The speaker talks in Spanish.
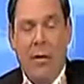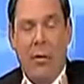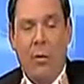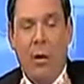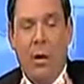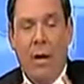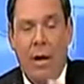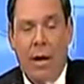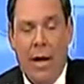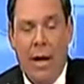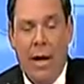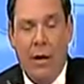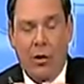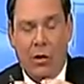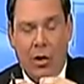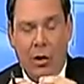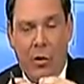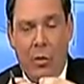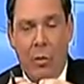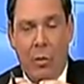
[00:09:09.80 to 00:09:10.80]
de la bola de
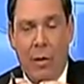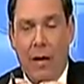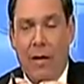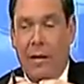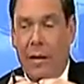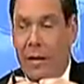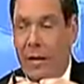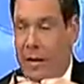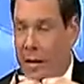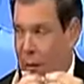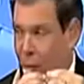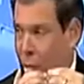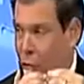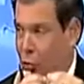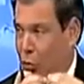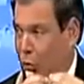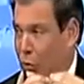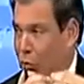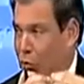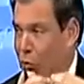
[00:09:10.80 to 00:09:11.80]
lado se convierte en
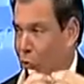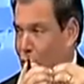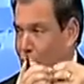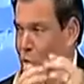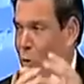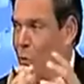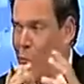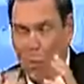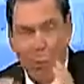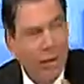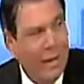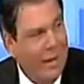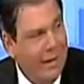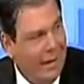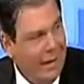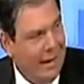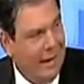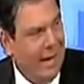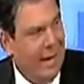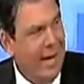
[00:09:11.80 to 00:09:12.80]
discusión
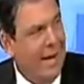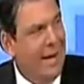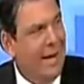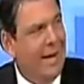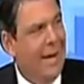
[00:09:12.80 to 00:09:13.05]
sociopolítica